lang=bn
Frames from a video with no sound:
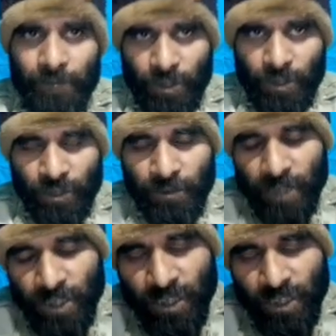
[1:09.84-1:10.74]
শূন্য
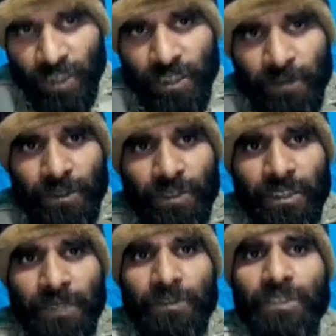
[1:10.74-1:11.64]
পদের সংখ্যা হচ্ছে
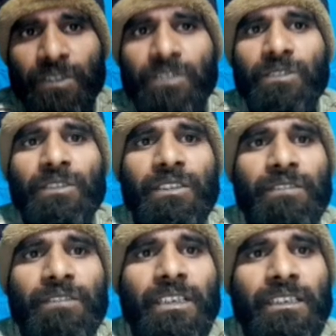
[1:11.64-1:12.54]
পনেরোটি পনেরো জন লোক
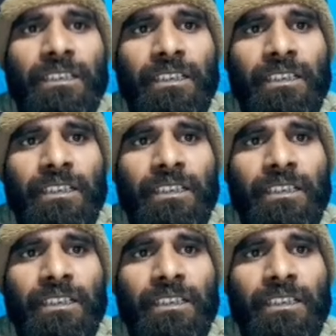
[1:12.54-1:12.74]
নেবে